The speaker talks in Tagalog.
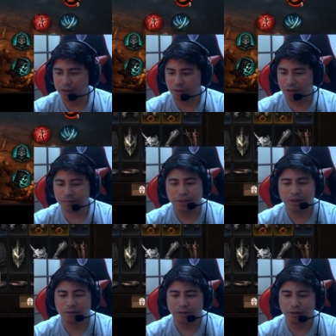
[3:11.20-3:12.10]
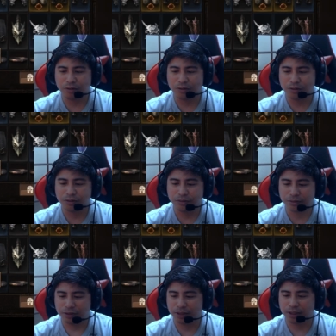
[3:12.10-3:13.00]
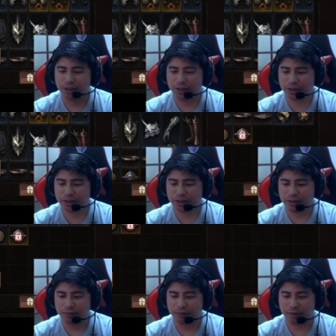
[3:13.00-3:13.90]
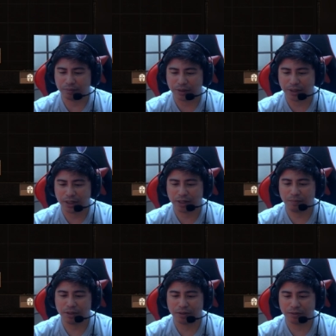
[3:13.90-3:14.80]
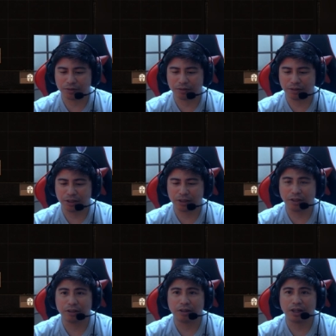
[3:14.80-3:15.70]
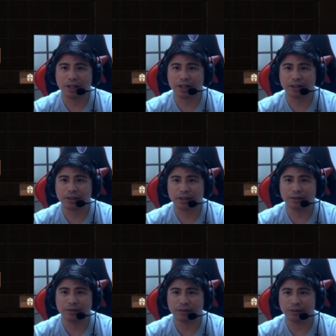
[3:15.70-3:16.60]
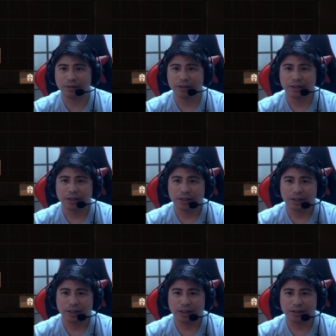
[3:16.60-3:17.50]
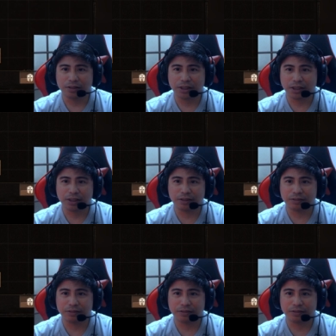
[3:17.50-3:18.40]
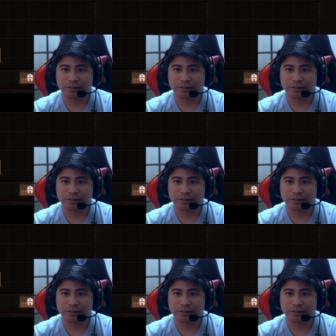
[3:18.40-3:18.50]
ito yung inventory ko. Ayan, mga, mga gamit ko. So, makikita niyo yung character ko. Ano siya eh, yung